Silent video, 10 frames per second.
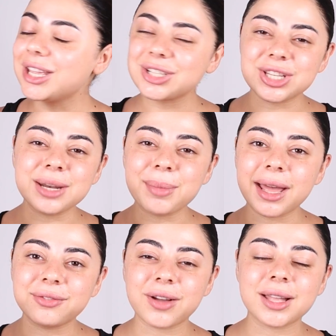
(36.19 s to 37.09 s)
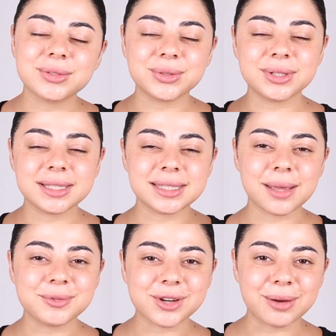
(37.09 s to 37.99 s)
شير مع رفقاتكم
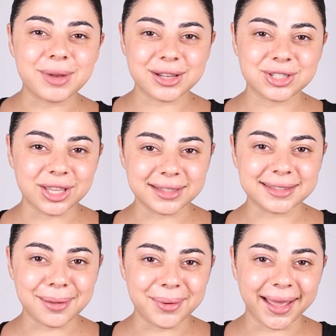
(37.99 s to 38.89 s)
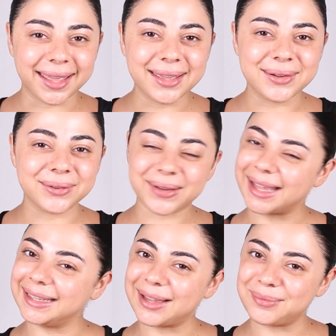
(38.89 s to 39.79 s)
سبسكرايب للشانل تبعي
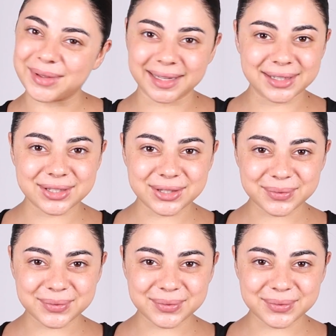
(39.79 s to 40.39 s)
وخلينا نبلش